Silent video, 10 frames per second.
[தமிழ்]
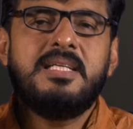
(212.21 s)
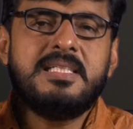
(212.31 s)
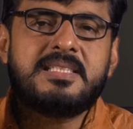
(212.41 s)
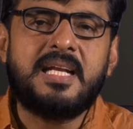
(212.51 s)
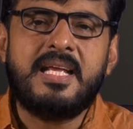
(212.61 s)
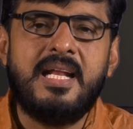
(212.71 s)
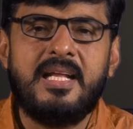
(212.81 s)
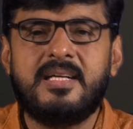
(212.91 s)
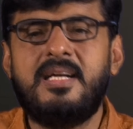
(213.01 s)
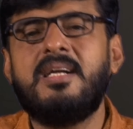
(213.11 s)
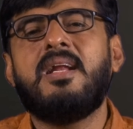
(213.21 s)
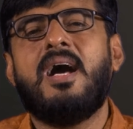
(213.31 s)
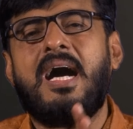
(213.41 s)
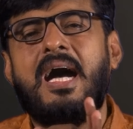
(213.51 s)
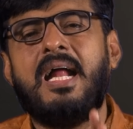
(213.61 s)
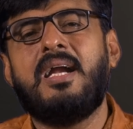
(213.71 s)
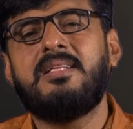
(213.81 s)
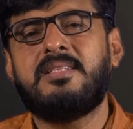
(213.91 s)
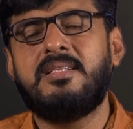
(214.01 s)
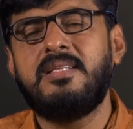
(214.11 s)
இஸ்ரேலர்கள்
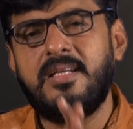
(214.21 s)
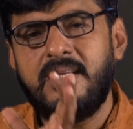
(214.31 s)
அடுத்தது